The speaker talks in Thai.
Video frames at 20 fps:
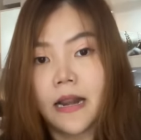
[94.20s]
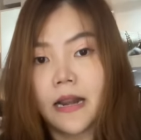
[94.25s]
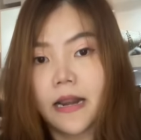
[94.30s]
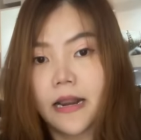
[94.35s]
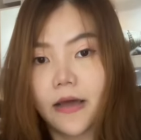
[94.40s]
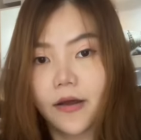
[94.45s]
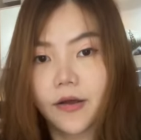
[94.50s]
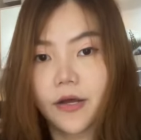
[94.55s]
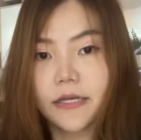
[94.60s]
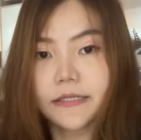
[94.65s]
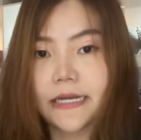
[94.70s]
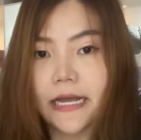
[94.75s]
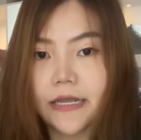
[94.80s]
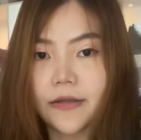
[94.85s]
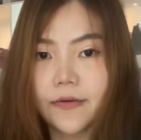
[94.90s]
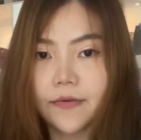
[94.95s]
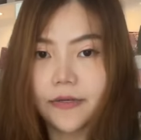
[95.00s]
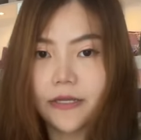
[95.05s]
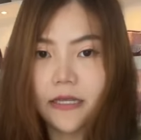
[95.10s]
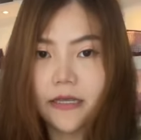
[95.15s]
แล้วก็ไซส์อ
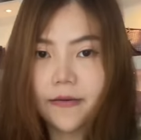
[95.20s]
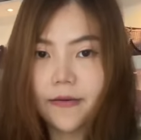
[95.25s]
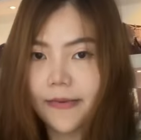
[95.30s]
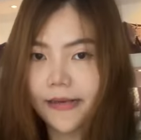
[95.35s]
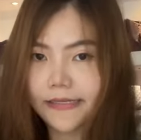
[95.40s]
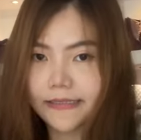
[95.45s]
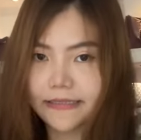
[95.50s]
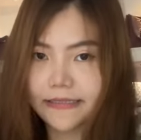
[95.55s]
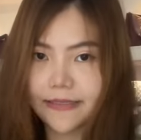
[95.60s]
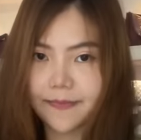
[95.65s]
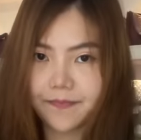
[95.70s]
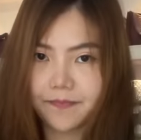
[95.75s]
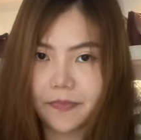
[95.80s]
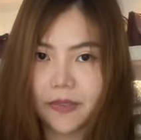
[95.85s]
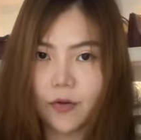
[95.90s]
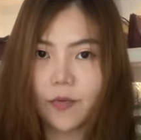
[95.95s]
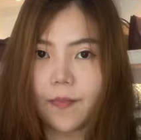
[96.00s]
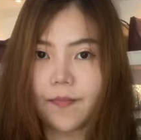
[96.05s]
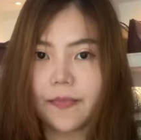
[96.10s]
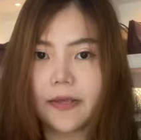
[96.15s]
ยู่ที่ประมาณ 10 นิ้ว
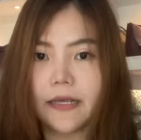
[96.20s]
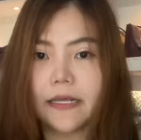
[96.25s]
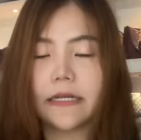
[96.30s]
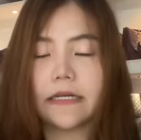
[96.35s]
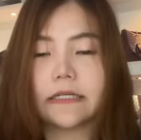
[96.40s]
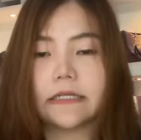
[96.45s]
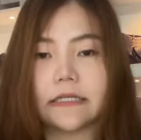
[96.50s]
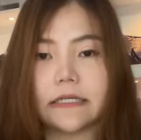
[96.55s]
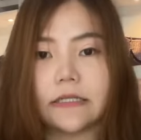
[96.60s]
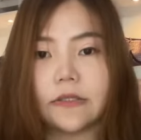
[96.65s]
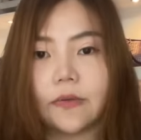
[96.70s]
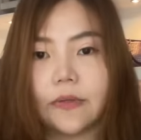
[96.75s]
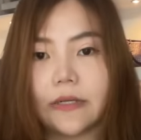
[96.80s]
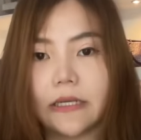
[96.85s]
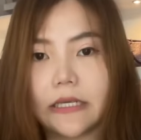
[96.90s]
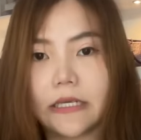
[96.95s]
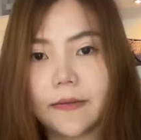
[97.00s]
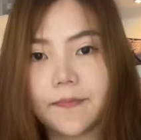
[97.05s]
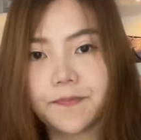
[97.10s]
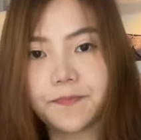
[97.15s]
แบบนี้เลย ตัวนี้